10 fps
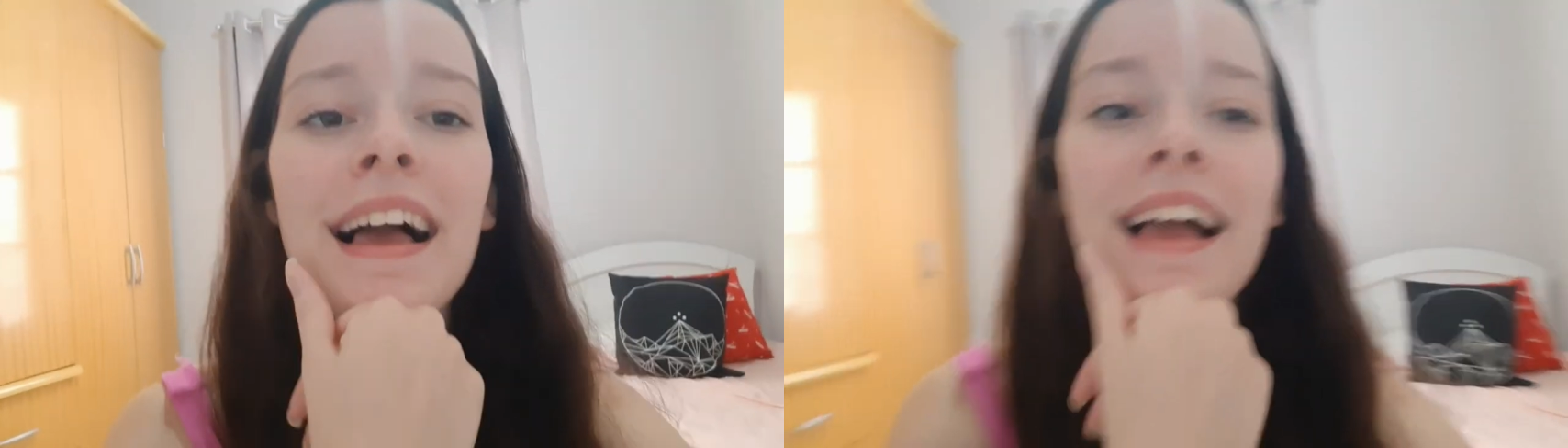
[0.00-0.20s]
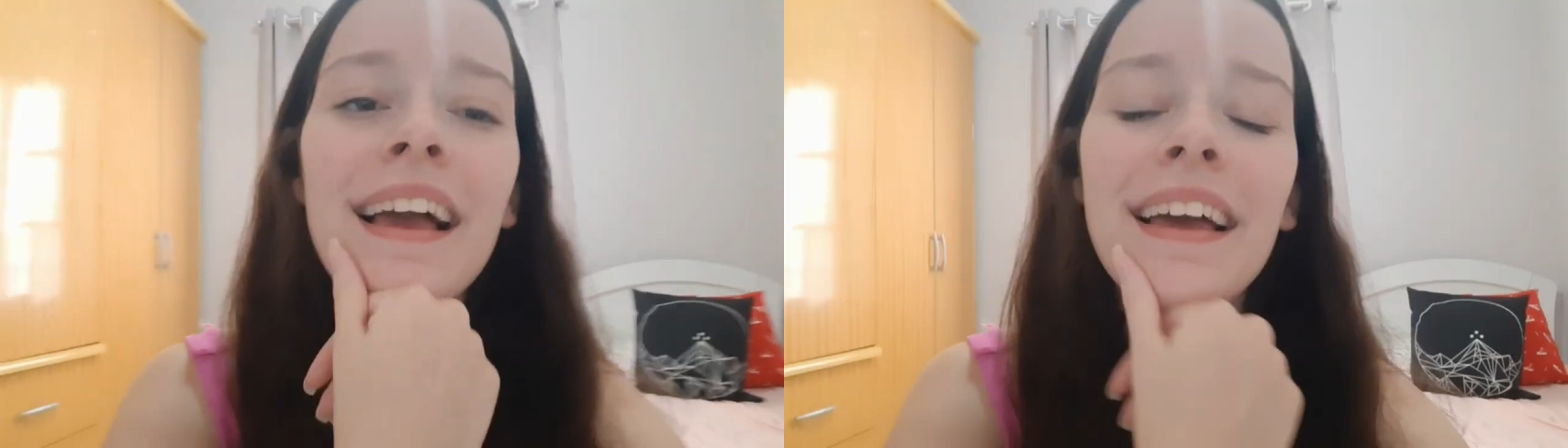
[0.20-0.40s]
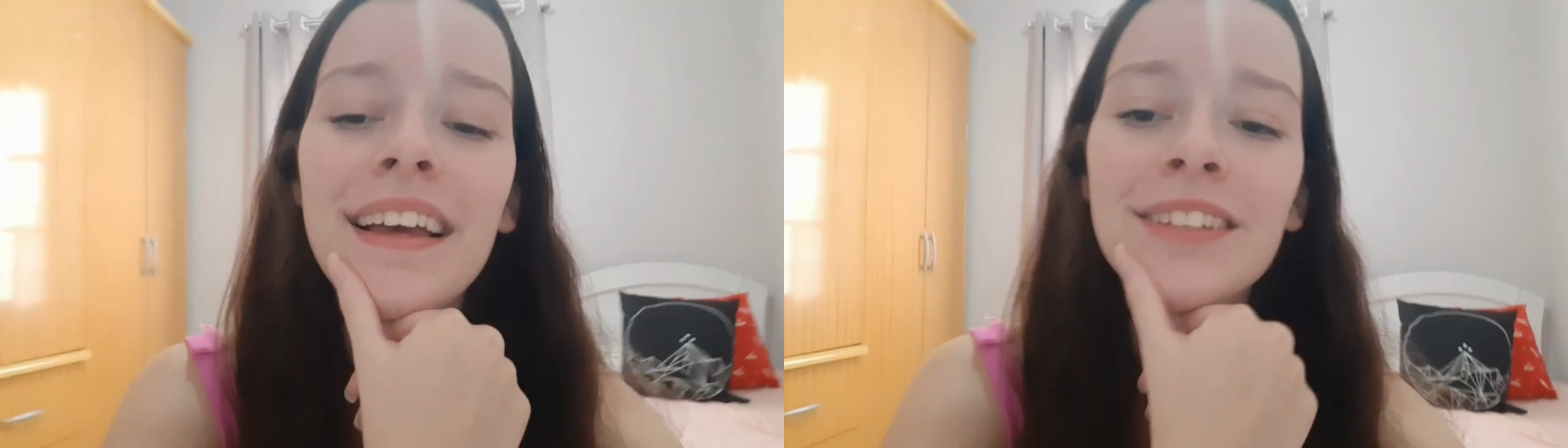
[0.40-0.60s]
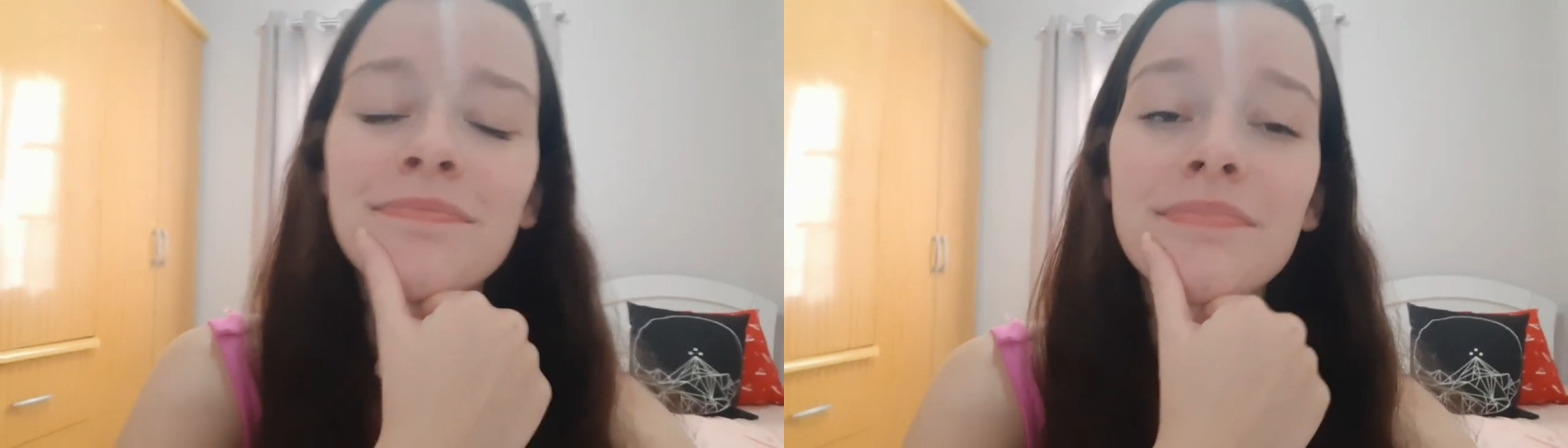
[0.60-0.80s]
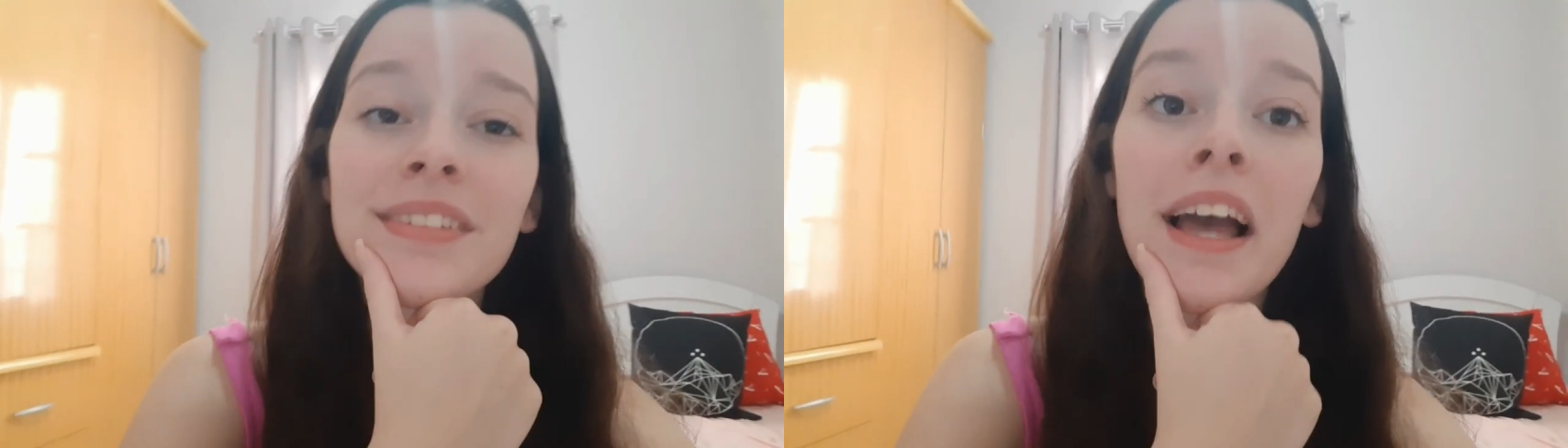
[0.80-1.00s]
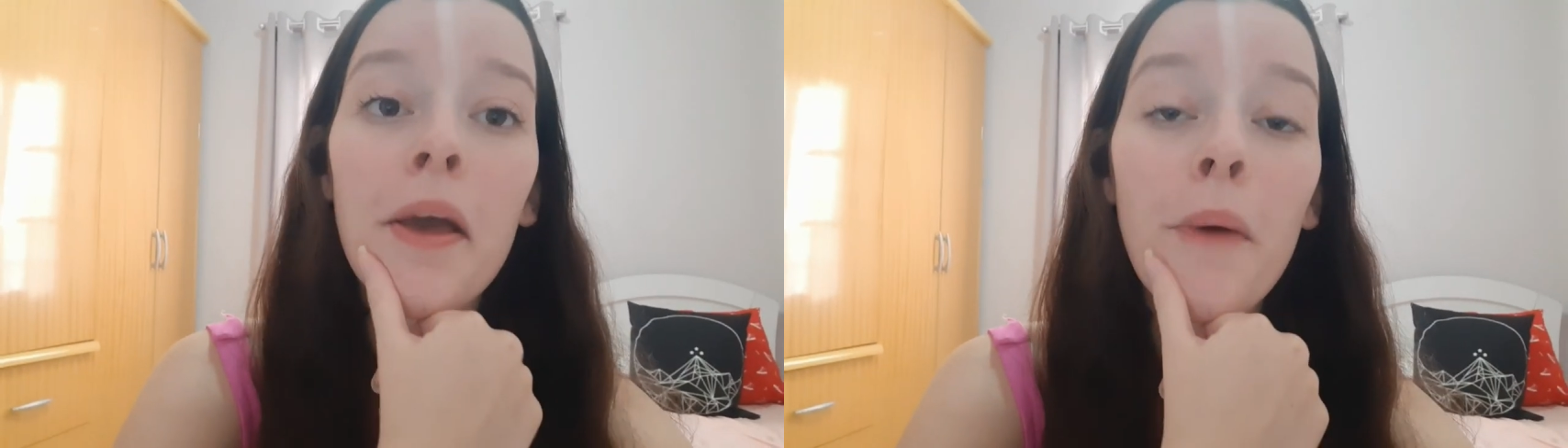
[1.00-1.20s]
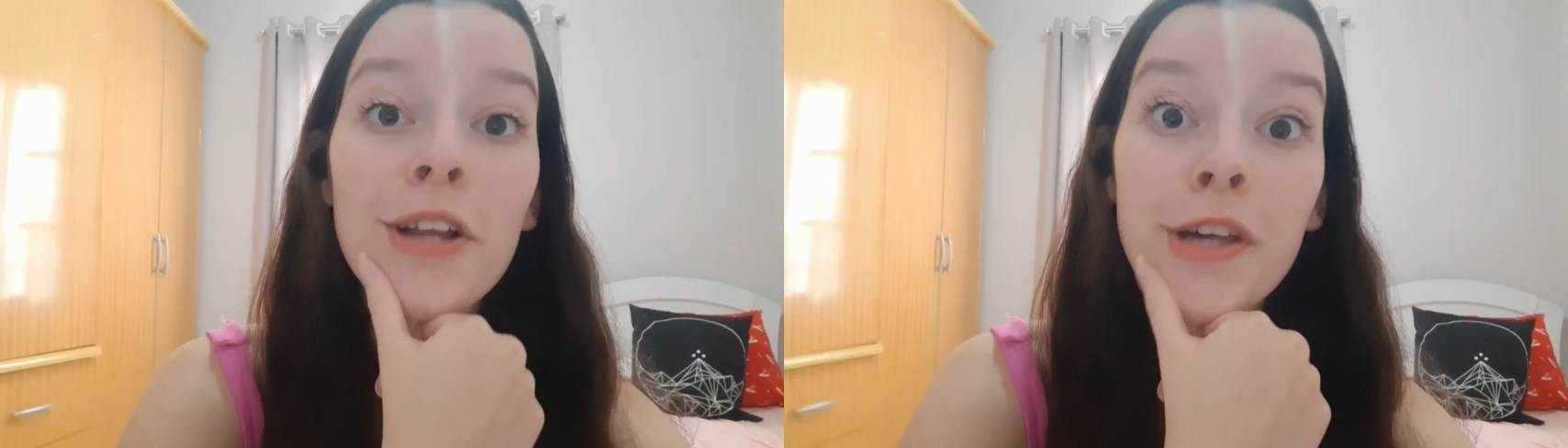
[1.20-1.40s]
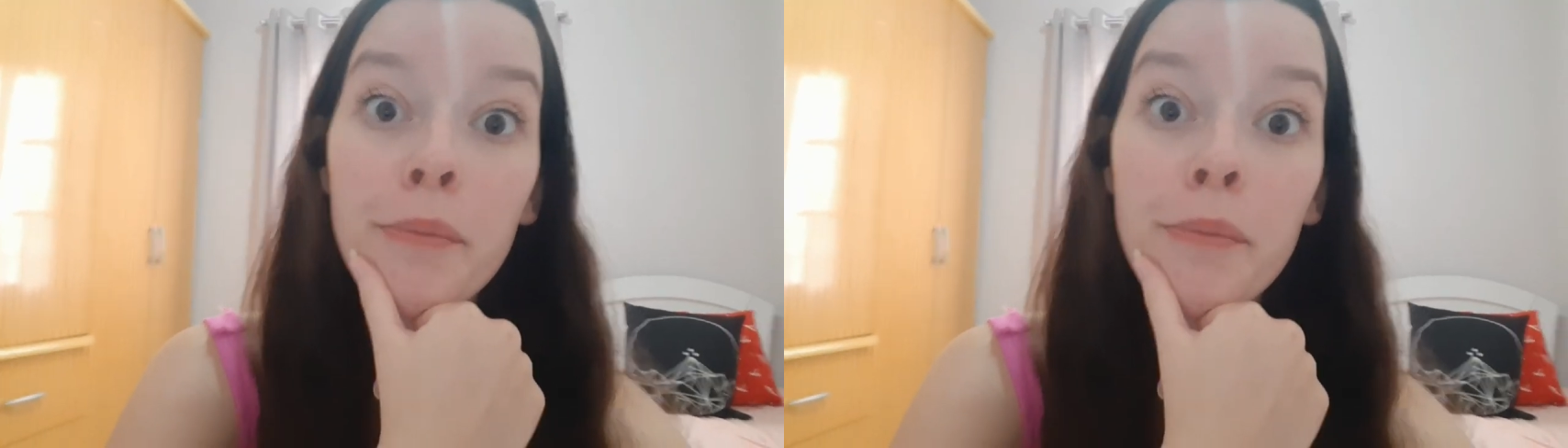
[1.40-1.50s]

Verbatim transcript: É, eu acho que a